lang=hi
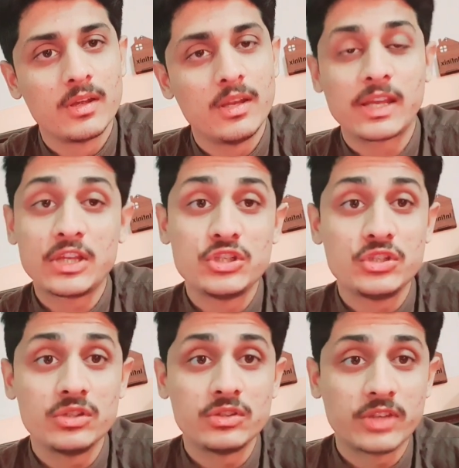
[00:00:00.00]
लेकिन
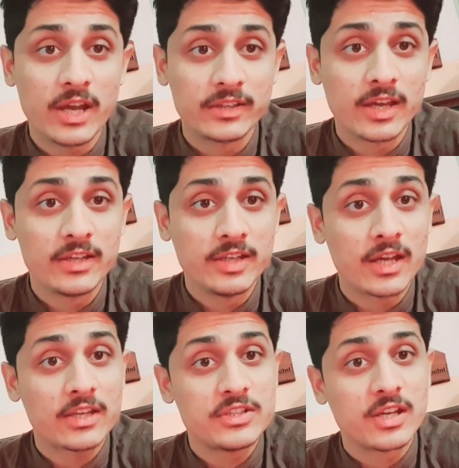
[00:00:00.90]
जाहिदा हिना
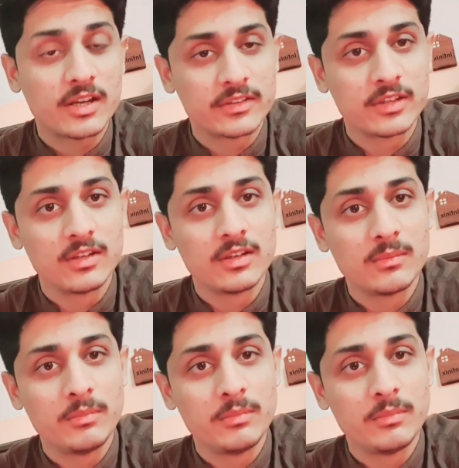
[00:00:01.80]
की ये गज़ल